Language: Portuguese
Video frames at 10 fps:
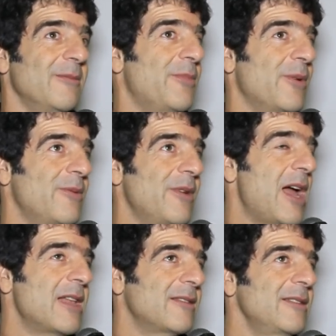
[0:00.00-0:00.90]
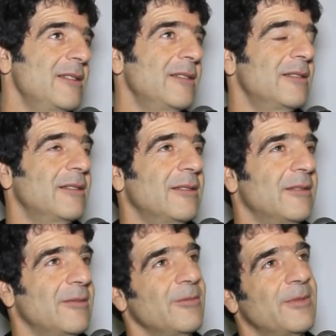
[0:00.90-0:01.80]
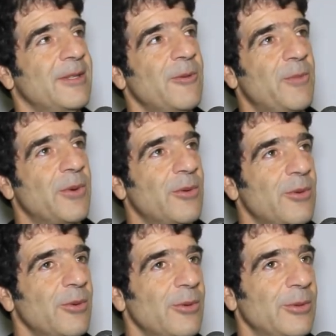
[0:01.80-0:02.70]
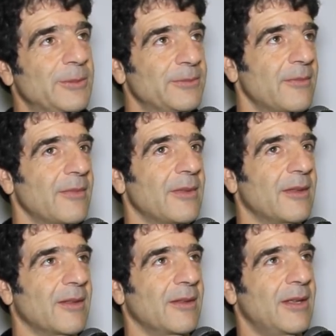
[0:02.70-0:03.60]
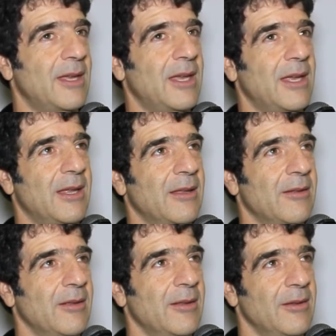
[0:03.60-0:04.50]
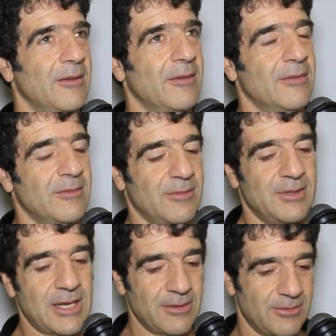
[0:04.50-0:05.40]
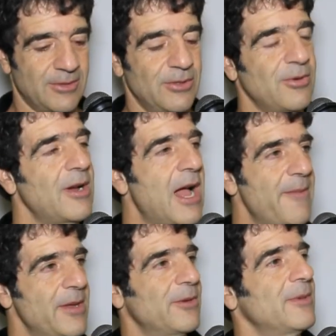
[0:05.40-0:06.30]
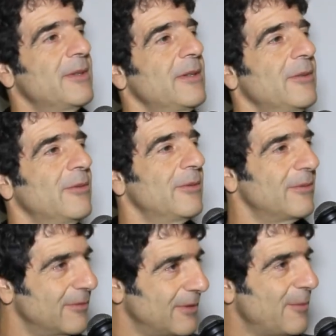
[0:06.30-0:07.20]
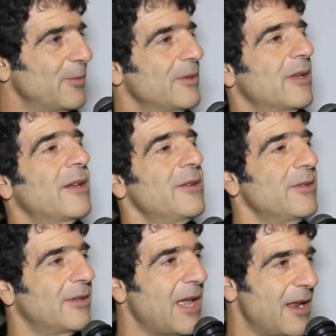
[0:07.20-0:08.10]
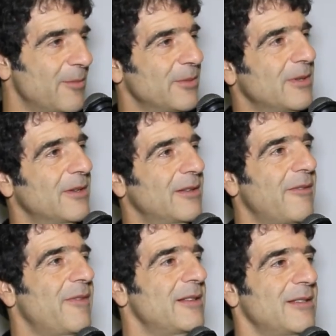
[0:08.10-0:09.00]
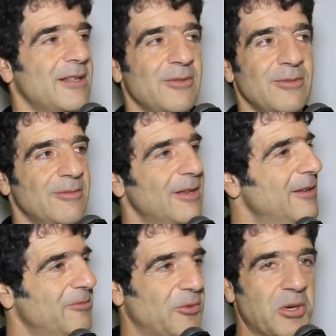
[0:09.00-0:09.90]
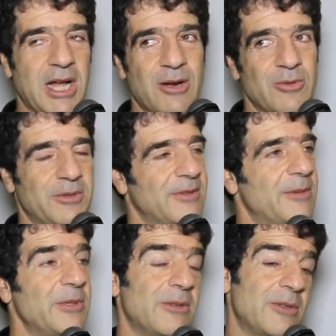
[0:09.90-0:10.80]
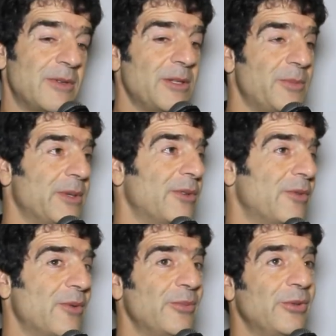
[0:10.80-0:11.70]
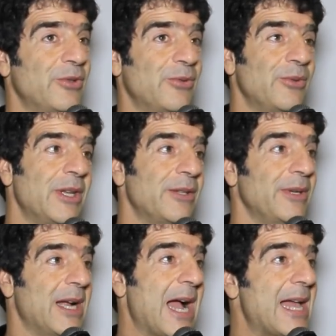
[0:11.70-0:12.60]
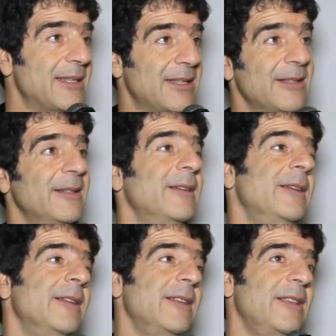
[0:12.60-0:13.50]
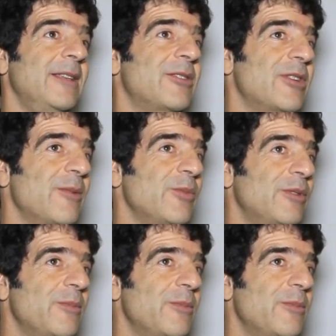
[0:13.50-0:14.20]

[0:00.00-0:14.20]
procurar, assim, ser um pouco... É, se, se, jogar mesmo, assim, na música, acreditar na música que está fazendo, tocar com outros amigos. Às vezes as pessoas ficam muito estudando em casa e acho que é muito